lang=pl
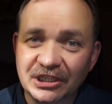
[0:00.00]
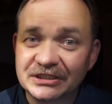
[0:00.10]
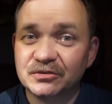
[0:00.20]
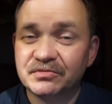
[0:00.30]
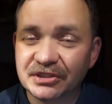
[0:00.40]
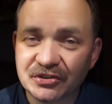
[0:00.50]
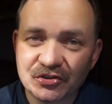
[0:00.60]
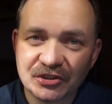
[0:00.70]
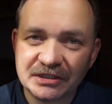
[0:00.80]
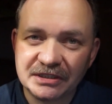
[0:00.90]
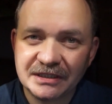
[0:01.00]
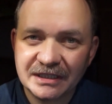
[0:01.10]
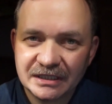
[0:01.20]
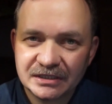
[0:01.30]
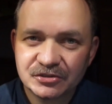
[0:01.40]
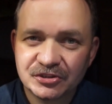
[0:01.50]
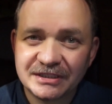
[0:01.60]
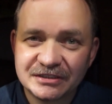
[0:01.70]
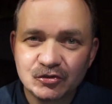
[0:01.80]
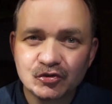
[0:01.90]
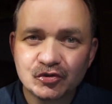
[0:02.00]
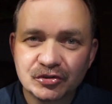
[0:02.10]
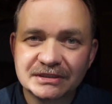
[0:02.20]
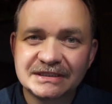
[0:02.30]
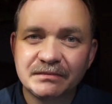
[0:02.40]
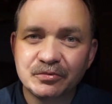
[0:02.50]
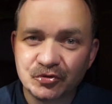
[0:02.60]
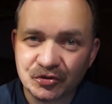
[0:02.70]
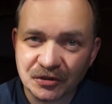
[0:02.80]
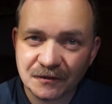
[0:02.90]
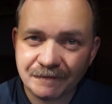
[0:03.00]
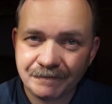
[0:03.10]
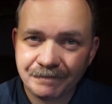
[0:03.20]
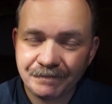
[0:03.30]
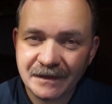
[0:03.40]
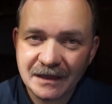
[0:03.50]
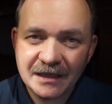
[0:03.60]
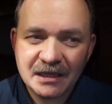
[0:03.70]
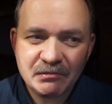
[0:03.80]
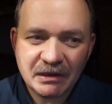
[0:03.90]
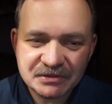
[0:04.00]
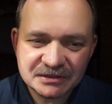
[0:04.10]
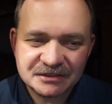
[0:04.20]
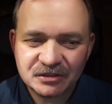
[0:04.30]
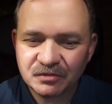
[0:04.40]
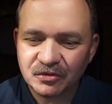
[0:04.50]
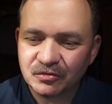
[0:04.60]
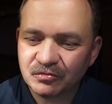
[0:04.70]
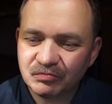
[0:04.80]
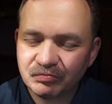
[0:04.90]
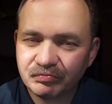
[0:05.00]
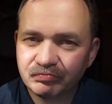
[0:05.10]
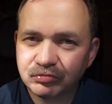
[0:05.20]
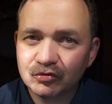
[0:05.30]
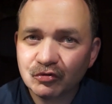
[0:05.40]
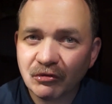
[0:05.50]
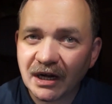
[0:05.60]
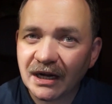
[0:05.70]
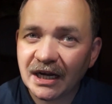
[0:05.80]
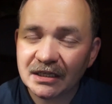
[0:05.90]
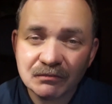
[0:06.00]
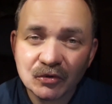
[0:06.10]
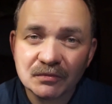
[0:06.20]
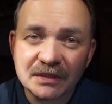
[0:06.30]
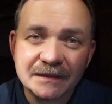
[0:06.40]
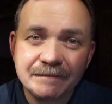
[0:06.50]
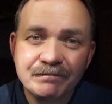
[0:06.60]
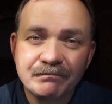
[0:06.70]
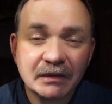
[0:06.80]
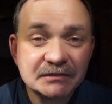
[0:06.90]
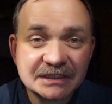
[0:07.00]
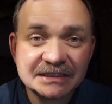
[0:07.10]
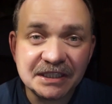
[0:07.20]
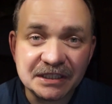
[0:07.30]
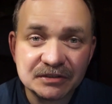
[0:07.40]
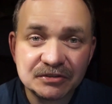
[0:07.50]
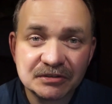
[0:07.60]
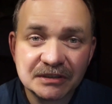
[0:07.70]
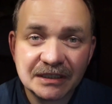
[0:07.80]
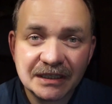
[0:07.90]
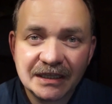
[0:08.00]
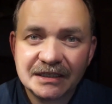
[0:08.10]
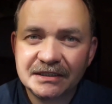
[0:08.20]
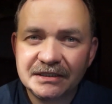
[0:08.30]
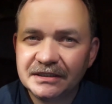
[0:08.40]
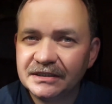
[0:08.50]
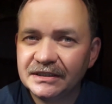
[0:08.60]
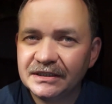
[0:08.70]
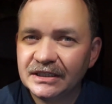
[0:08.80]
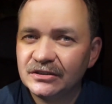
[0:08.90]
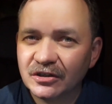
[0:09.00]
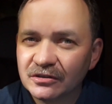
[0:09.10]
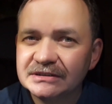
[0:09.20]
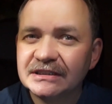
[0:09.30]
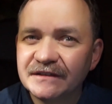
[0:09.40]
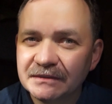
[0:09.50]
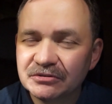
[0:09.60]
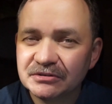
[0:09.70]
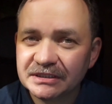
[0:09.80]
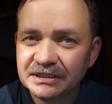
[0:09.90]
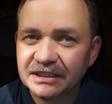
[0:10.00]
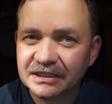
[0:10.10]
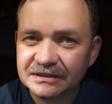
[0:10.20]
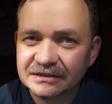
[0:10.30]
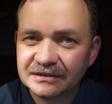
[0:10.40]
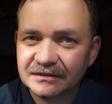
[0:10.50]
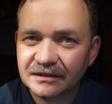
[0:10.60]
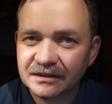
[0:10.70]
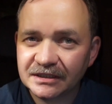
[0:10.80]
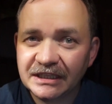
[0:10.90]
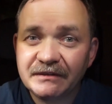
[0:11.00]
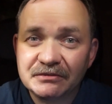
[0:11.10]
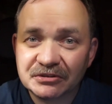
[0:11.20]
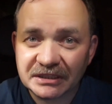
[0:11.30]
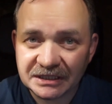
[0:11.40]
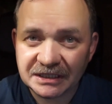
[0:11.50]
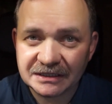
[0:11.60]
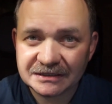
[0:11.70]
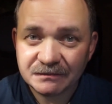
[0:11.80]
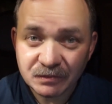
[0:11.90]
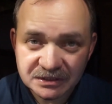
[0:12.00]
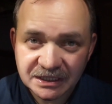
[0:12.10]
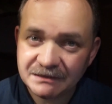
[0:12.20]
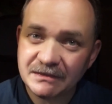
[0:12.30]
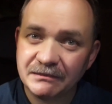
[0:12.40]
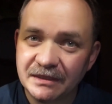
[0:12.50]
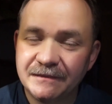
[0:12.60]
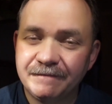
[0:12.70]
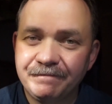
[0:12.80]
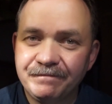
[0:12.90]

czasoprzestrzeni, że jest już za późno. Mam przed sobą pudła, albumy pełne zdjęć i nie do końca wiem, kto na nich jest. Nie wiem, kto na nich jest. Poznaję mamę.